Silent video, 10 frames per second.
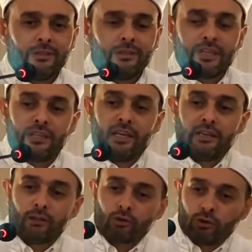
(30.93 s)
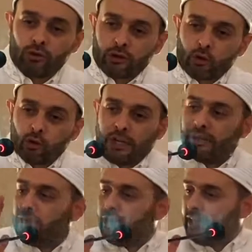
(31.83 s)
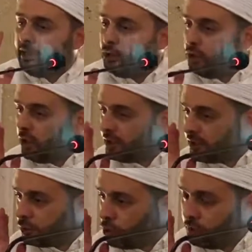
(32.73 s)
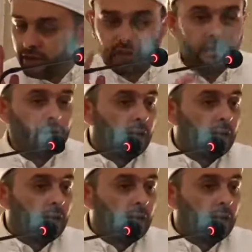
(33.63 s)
Yanına yanaşıyor diyor ki kulağına eğiliyor Hazreti Ömer'in.